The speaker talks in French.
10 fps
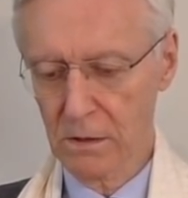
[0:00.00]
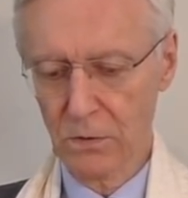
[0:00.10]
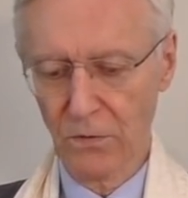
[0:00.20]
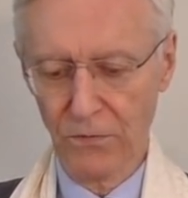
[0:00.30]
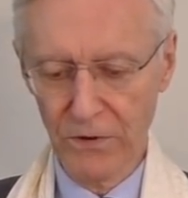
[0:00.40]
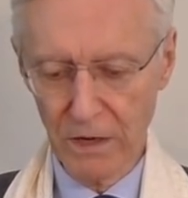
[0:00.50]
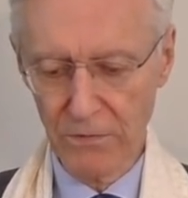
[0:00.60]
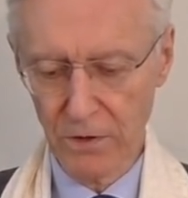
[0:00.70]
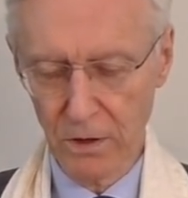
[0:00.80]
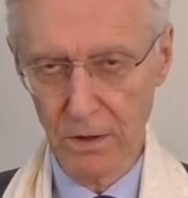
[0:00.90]
qui ont fait la
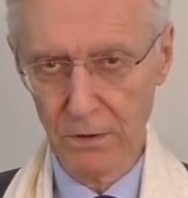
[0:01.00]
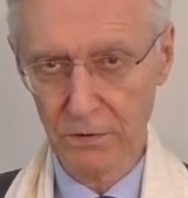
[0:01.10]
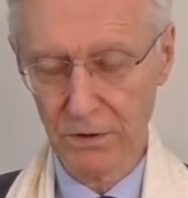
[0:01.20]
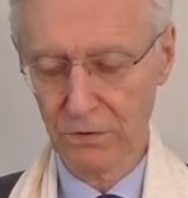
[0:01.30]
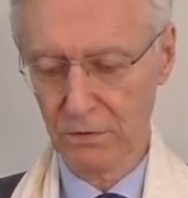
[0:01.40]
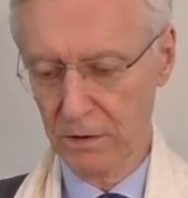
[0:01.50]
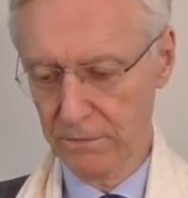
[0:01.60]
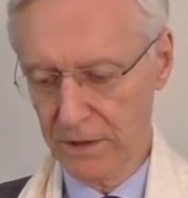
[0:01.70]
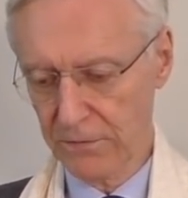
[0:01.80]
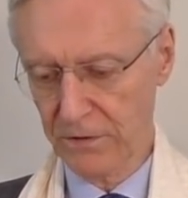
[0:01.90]
France, qui sont les
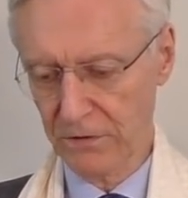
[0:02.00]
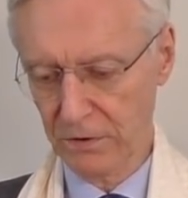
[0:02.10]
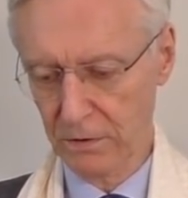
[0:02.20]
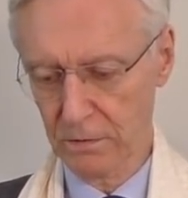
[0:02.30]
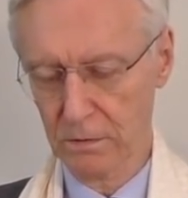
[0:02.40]
vrais Français.